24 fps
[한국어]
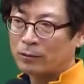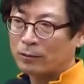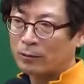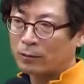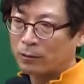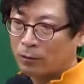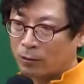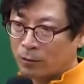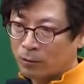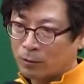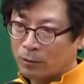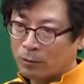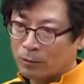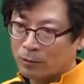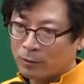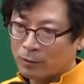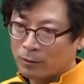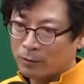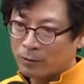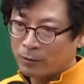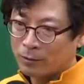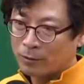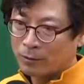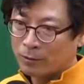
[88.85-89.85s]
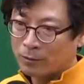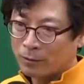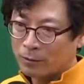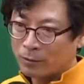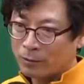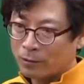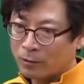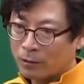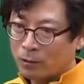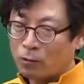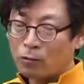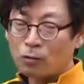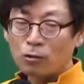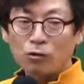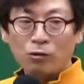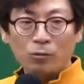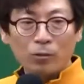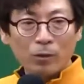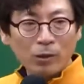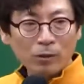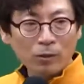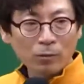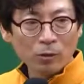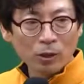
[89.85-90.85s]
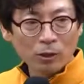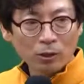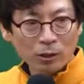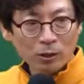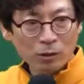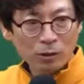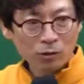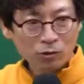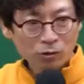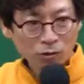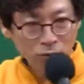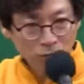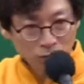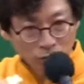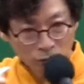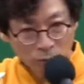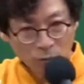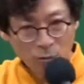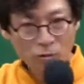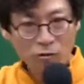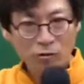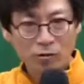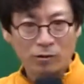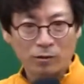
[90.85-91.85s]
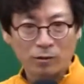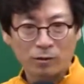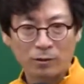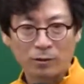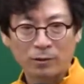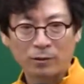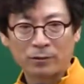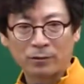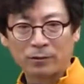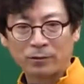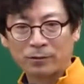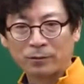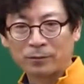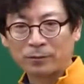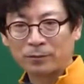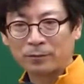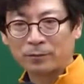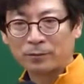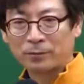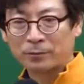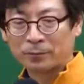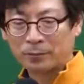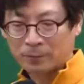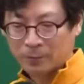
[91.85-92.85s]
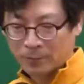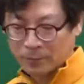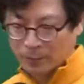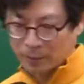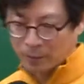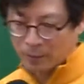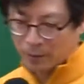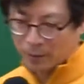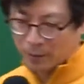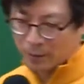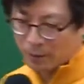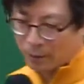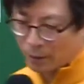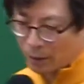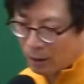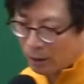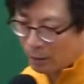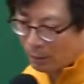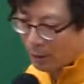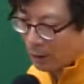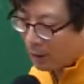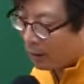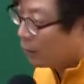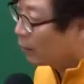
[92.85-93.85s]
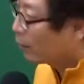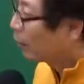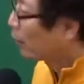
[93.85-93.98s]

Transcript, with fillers: 이런 거. 그러니까 우리 주변에서 멸실등기 충분히 볼 수 있어요. 그 다음에